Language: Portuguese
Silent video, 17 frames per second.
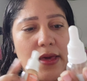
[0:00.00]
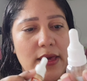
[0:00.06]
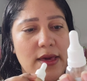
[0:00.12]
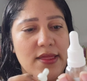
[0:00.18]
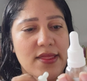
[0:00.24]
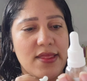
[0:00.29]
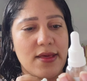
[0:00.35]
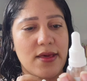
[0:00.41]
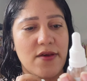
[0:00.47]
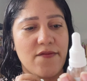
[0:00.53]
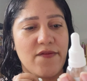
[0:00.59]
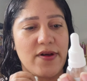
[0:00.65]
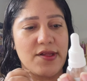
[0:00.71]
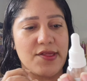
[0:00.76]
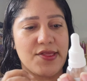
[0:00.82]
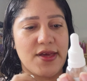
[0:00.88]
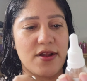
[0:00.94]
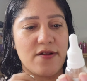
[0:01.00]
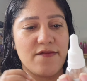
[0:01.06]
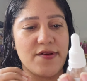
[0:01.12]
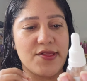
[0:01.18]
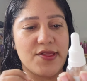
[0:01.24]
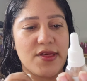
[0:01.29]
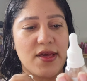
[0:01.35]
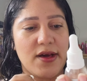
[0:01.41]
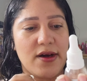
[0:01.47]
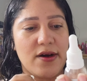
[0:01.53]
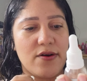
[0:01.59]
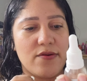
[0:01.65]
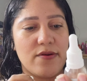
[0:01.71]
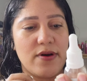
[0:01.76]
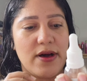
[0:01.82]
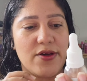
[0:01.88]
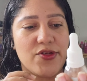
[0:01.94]
Esse aqui fala sérum
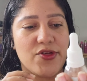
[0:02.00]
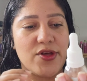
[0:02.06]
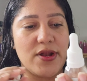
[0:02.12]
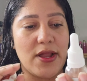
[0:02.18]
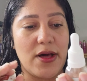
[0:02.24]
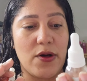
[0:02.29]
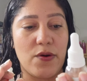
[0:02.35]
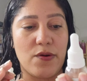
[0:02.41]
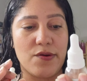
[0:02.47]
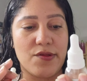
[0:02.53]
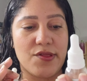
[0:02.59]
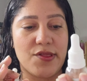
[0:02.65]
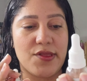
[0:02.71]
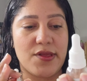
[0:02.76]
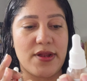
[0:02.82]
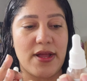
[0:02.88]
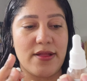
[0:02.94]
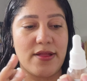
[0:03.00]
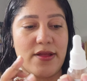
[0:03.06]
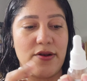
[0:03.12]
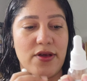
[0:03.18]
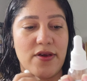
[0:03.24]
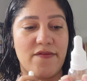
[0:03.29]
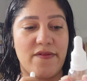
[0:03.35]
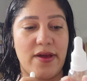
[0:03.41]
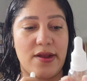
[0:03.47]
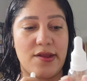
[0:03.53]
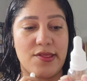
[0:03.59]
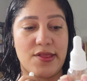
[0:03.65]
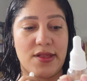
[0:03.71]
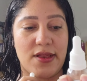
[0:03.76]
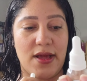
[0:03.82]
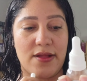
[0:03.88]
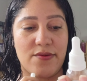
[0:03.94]
facial, argila rosa, extrato de aloe vera,
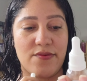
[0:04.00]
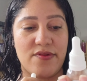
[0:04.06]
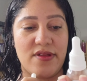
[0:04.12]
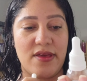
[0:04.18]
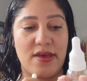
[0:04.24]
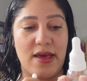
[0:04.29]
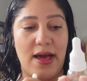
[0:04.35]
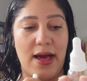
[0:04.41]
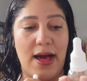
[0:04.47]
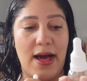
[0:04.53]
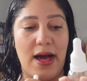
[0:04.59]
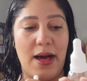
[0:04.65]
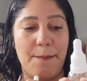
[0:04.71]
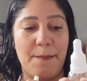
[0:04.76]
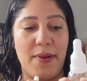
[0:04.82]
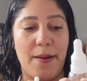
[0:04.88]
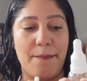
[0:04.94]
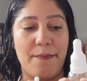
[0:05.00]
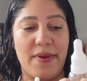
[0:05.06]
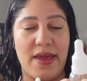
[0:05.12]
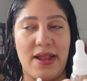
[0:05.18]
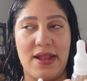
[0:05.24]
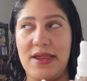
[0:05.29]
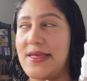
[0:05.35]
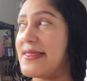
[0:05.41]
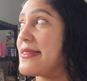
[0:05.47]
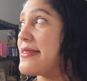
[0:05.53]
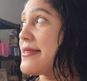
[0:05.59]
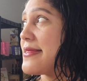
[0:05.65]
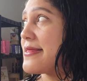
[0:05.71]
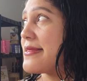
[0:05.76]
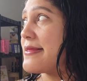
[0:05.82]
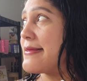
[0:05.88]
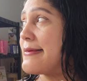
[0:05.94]
extrato de amamelis.
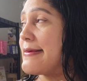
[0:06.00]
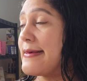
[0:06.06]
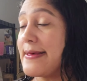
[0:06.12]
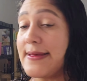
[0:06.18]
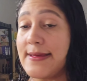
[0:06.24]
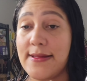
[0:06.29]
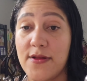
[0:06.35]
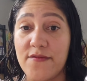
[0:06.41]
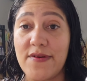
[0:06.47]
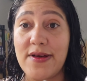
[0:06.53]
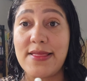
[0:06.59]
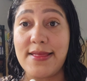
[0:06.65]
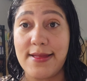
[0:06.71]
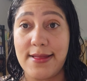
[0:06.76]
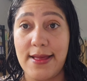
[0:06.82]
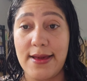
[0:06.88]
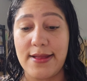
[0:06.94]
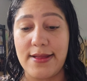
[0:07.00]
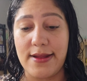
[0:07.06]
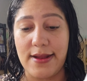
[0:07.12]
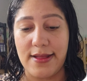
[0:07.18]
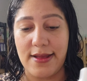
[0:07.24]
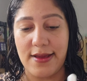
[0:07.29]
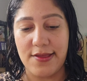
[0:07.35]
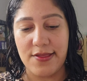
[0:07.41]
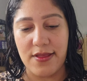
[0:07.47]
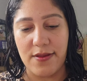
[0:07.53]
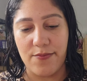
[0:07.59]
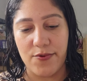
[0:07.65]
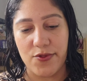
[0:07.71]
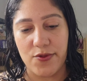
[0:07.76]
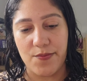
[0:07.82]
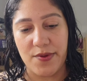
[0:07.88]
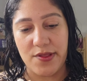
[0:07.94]
Não faço ideia que danada é isso,
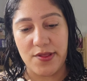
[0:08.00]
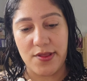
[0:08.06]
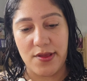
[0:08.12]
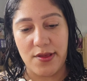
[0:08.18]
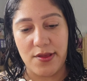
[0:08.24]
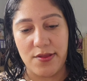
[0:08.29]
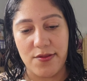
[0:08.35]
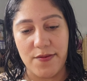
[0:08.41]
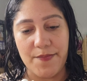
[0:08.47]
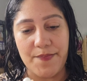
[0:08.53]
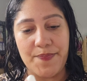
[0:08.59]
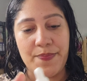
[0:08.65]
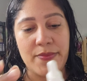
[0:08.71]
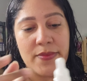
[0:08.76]
depois eu pesquiso.